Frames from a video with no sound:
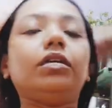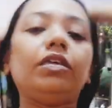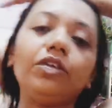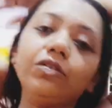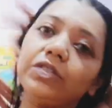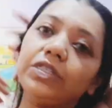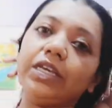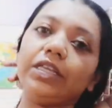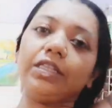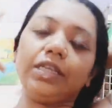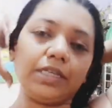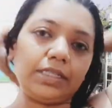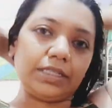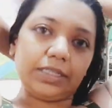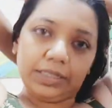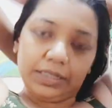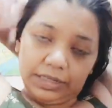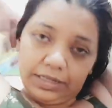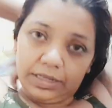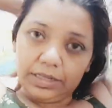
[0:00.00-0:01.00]
यूजिंग
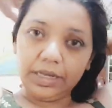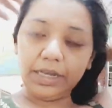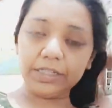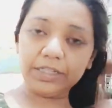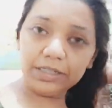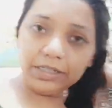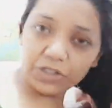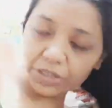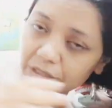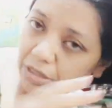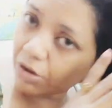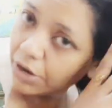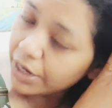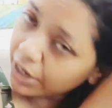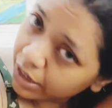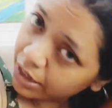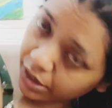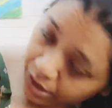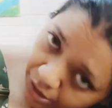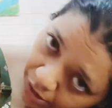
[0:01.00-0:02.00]
दिस एसेंशियल
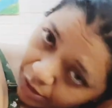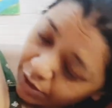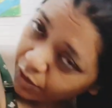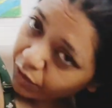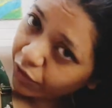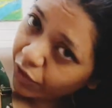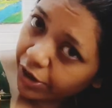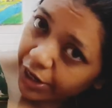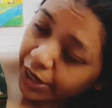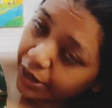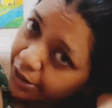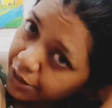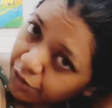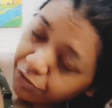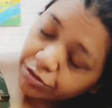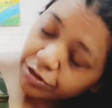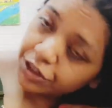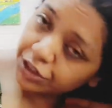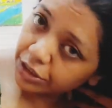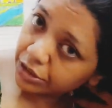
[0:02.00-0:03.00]
ऑयल फॉर हेयर
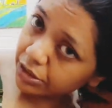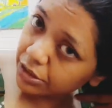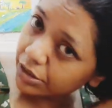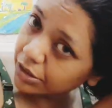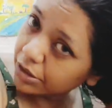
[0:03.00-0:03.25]
न्यूट्रिशन